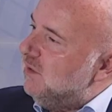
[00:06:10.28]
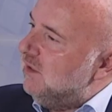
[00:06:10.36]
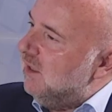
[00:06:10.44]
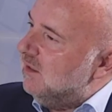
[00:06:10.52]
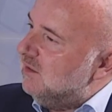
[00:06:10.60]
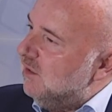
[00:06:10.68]
il
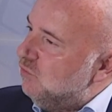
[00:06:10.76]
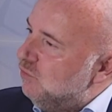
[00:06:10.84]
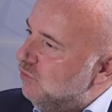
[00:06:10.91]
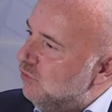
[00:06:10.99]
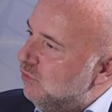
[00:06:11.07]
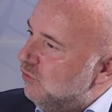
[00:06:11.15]
y a,
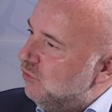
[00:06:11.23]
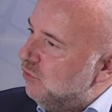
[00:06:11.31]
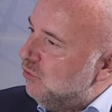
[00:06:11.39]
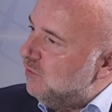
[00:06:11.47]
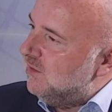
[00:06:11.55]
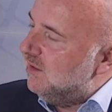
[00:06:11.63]
tout ce,
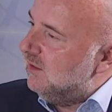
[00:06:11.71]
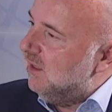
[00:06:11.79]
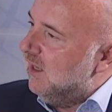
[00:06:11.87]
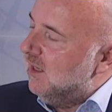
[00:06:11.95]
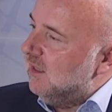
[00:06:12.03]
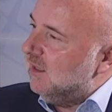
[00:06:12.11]
ce,
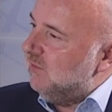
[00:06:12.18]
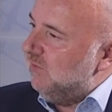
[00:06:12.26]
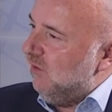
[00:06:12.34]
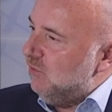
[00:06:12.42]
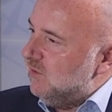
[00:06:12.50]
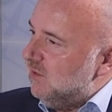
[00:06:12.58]
côté
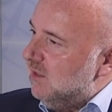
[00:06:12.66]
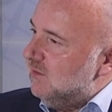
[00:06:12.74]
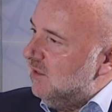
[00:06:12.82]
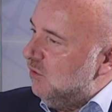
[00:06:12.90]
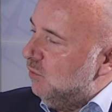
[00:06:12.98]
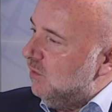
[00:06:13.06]
référentiel,
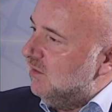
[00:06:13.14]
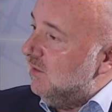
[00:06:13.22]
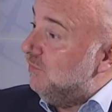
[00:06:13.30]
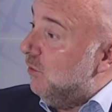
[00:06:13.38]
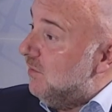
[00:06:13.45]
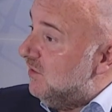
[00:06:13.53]
sécurité,
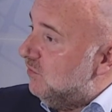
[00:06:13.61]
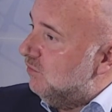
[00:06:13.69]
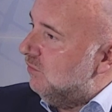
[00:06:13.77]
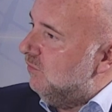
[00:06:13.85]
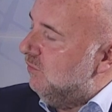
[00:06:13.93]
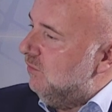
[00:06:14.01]

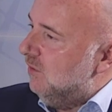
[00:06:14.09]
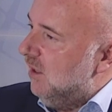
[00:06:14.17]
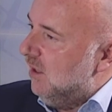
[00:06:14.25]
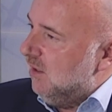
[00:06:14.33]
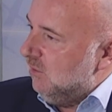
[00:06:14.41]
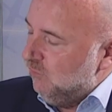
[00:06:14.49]
formation
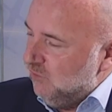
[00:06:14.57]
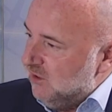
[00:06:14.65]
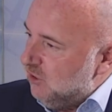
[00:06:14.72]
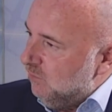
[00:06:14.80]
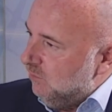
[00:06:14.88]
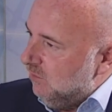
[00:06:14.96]
vous,
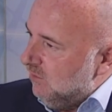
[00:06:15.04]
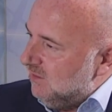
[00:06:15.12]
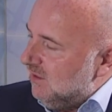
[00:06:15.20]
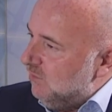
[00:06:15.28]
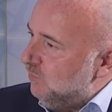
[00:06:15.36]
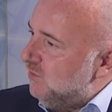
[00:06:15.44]

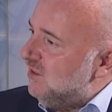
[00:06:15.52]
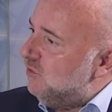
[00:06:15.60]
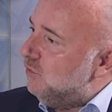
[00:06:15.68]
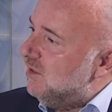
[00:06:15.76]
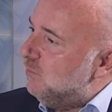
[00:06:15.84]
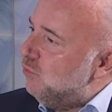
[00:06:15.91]
êtes, vous y
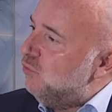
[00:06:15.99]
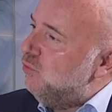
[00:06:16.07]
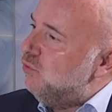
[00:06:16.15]
tenez beaucoup,